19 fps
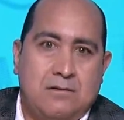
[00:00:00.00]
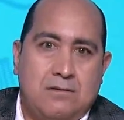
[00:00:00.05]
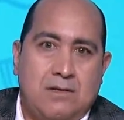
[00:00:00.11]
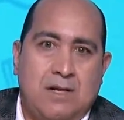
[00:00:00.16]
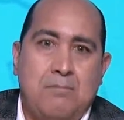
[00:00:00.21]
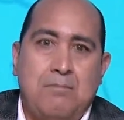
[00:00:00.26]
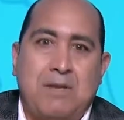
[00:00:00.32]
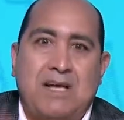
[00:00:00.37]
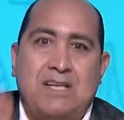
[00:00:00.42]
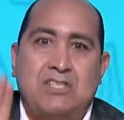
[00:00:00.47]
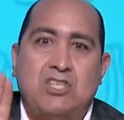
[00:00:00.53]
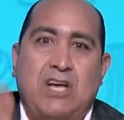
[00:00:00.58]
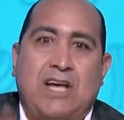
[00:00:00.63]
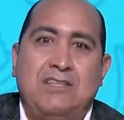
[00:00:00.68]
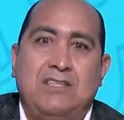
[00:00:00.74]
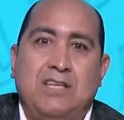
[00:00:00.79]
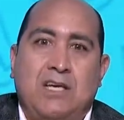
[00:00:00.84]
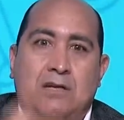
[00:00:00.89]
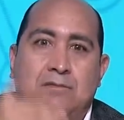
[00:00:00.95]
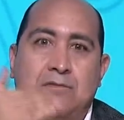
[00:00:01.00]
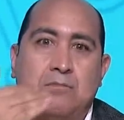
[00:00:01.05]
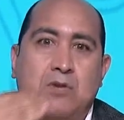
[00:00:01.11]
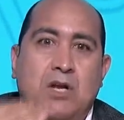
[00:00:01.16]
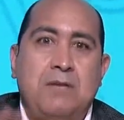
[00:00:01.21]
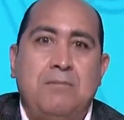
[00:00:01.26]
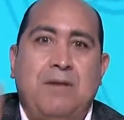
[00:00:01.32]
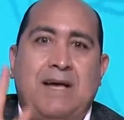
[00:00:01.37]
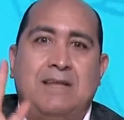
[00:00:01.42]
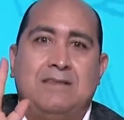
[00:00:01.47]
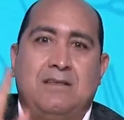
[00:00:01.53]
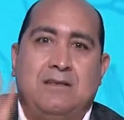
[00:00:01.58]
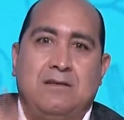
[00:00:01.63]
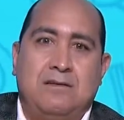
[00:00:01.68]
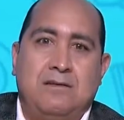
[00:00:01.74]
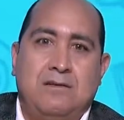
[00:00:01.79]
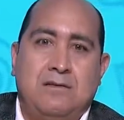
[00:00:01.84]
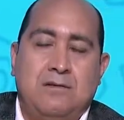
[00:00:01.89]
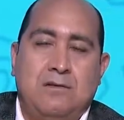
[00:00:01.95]
لما كانش حد يعرف ابراهيم عادل
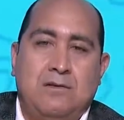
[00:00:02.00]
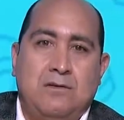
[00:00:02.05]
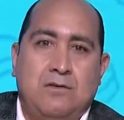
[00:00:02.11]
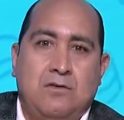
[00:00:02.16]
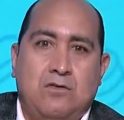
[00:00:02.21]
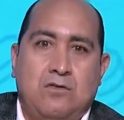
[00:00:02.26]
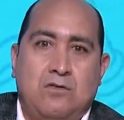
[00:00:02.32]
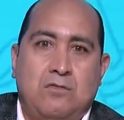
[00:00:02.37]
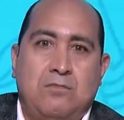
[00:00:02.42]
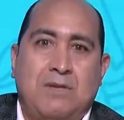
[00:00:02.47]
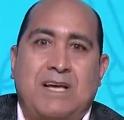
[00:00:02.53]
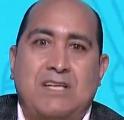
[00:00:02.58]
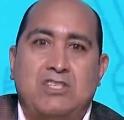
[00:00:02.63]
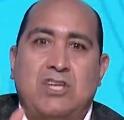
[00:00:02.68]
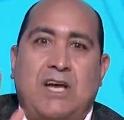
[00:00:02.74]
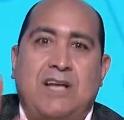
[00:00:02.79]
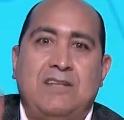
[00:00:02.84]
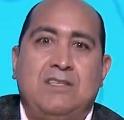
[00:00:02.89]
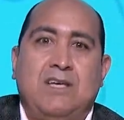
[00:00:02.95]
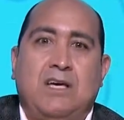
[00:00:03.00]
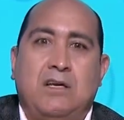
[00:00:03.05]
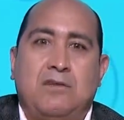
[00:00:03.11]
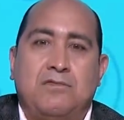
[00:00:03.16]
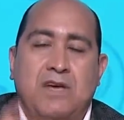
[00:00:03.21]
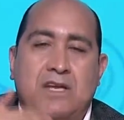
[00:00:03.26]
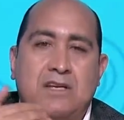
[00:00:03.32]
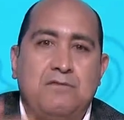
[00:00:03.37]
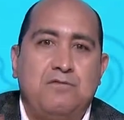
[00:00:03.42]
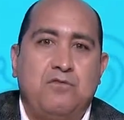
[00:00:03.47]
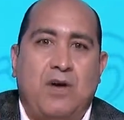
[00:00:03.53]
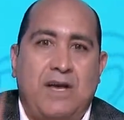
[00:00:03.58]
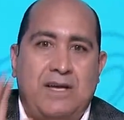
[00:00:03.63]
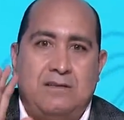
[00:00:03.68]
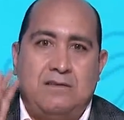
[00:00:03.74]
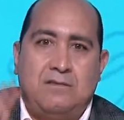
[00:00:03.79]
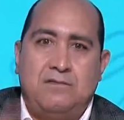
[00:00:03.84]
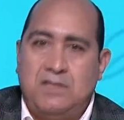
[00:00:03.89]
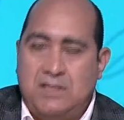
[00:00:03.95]
وما كانش حد يعرف كريم
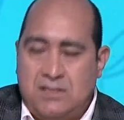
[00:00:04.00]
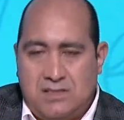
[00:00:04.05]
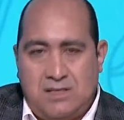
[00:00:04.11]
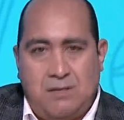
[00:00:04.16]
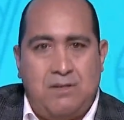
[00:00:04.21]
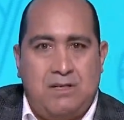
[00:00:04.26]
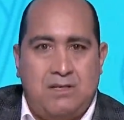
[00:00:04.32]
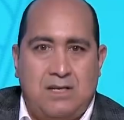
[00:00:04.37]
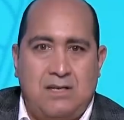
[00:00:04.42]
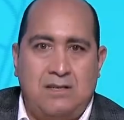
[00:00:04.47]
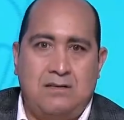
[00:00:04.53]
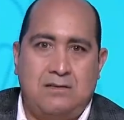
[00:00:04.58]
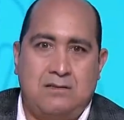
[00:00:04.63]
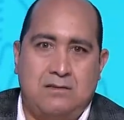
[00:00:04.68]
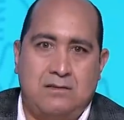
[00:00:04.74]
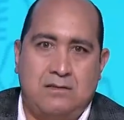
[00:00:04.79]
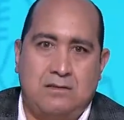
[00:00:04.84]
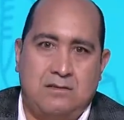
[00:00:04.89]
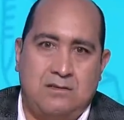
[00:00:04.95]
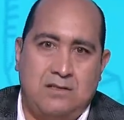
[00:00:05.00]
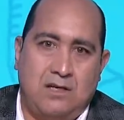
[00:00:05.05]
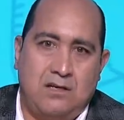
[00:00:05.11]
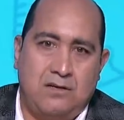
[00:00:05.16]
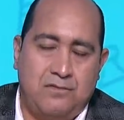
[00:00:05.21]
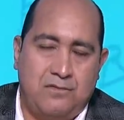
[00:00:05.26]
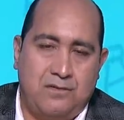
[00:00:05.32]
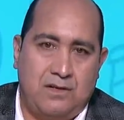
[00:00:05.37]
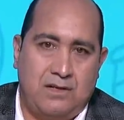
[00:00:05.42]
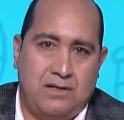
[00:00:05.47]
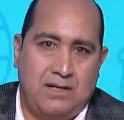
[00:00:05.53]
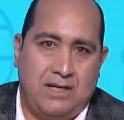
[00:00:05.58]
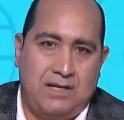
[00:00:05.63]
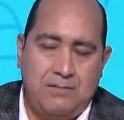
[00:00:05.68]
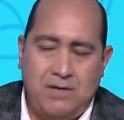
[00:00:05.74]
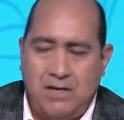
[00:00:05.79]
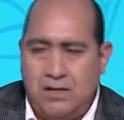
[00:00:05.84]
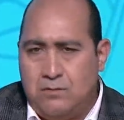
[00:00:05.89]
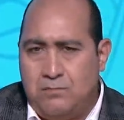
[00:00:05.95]
فؤاد في ناس طبعا كانت تعرف
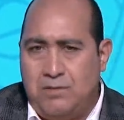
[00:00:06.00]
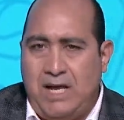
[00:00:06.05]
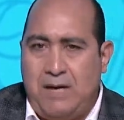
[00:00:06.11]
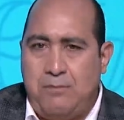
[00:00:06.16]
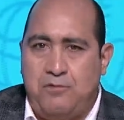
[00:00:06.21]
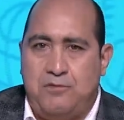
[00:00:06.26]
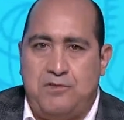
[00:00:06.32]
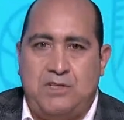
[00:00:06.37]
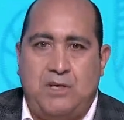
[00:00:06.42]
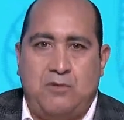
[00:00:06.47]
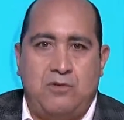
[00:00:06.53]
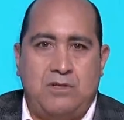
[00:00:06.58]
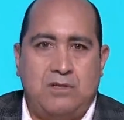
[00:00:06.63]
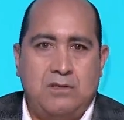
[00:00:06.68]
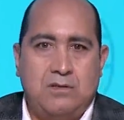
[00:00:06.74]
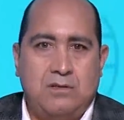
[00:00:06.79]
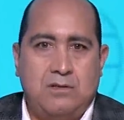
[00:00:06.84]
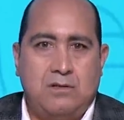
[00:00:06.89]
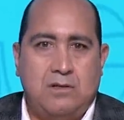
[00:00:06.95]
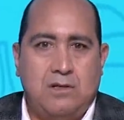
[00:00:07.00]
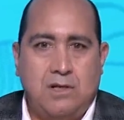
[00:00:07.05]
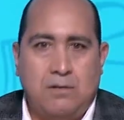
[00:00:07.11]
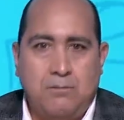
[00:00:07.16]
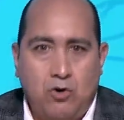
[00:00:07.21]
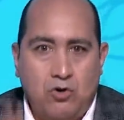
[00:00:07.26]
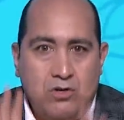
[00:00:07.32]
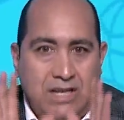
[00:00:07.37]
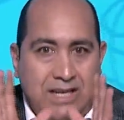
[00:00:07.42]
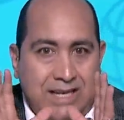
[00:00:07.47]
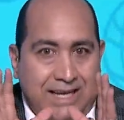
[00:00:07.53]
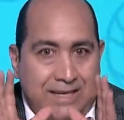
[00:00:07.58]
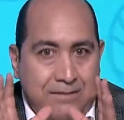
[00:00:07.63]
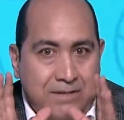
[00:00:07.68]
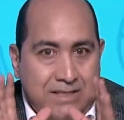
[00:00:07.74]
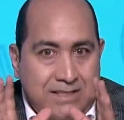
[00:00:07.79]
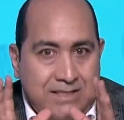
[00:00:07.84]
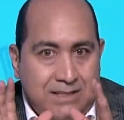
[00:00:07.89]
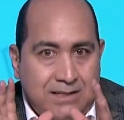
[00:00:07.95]
اللعيبه لان بيلعبوا في الدوري لما قلنا
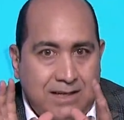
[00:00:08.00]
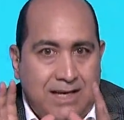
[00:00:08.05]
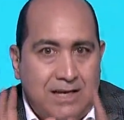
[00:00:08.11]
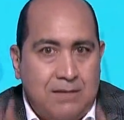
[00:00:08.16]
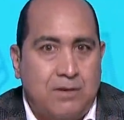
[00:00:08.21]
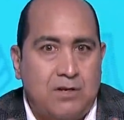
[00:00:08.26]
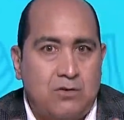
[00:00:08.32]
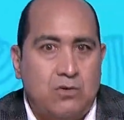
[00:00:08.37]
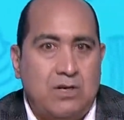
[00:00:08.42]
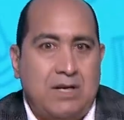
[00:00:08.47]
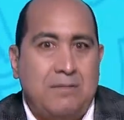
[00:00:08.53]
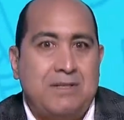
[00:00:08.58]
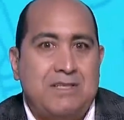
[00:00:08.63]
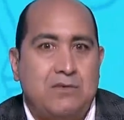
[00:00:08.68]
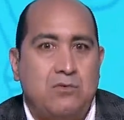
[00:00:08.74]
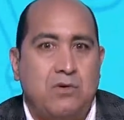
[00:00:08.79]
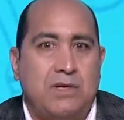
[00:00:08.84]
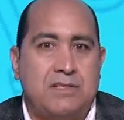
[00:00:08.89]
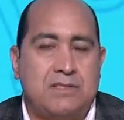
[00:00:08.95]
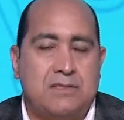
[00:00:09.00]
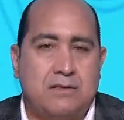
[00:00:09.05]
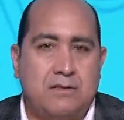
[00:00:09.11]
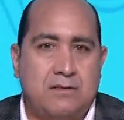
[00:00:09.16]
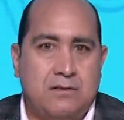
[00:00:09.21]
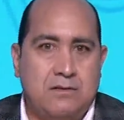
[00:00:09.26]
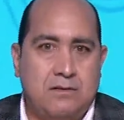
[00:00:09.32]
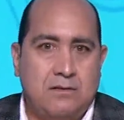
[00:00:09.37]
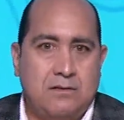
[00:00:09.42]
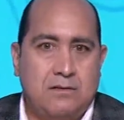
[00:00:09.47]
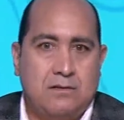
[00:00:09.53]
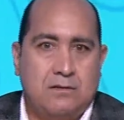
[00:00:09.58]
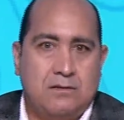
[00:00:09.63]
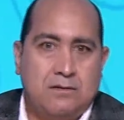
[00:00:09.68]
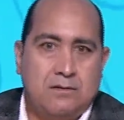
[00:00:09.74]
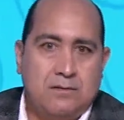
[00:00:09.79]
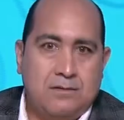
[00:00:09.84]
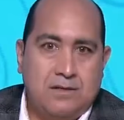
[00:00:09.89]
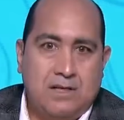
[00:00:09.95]
اللعيبه دي خلي بالكم اللعيبه دي كويسه
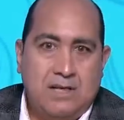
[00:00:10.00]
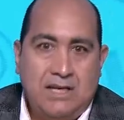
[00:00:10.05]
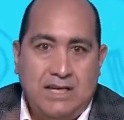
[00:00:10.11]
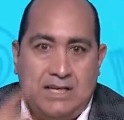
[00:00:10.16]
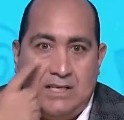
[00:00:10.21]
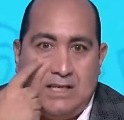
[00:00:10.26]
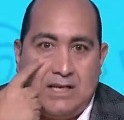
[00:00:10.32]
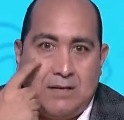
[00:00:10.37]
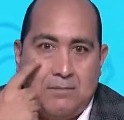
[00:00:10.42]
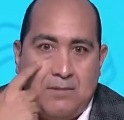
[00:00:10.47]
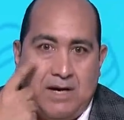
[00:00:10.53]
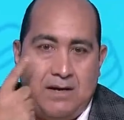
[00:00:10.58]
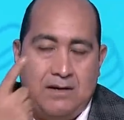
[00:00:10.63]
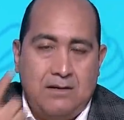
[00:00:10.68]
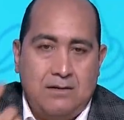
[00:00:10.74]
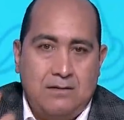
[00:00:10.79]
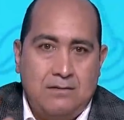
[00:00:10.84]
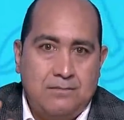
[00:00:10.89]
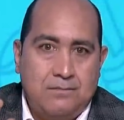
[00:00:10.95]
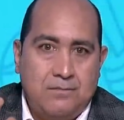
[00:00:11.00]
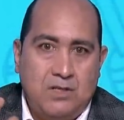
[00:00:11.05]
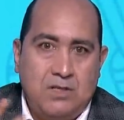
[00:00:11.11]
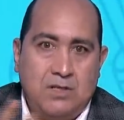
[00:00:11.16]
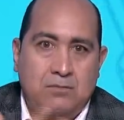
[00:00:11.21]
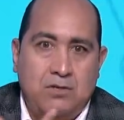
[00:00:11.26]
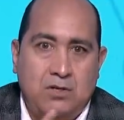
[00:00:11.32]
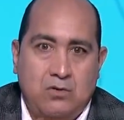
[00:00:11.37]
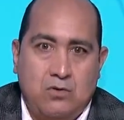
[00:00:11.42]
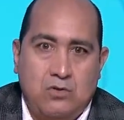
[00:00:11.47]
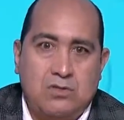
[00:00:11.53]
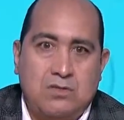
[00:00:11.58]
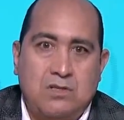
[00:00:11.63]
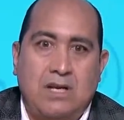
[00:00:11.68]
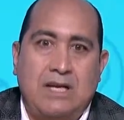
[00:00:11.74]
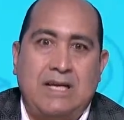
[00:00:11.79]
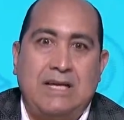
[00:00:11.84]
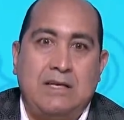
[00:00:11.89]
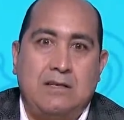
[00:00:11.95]
العين يا جماعه احنا
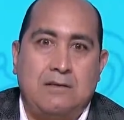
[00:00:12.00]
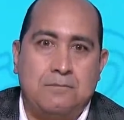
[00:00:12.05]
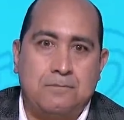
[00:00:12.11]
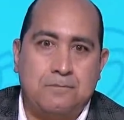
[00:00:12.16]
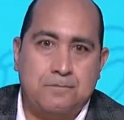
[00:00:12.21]
بينقصنا العين